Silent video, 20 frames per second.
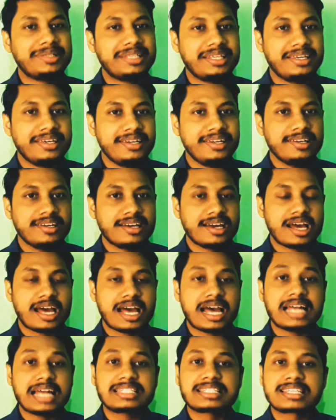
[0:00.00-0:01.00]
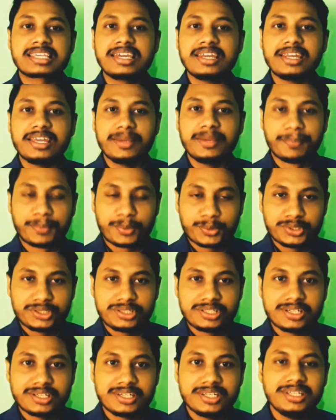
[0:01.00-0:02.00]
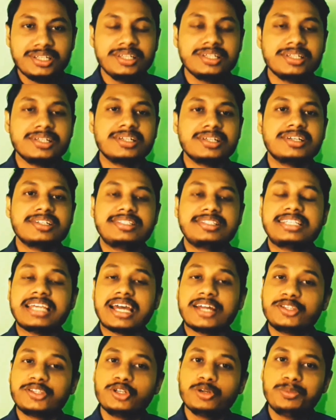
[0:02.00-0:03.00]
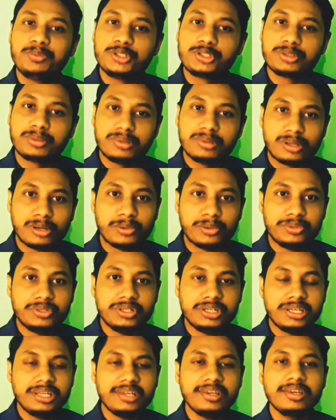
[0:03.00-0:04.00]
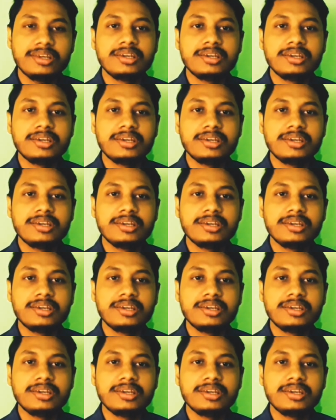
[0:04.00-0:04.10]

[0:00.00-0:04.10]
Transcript: আমাদের আজকের এই প্রচেষ্টাটি জাতীয় বিশ্ববিদ্যালয়ের অধীনে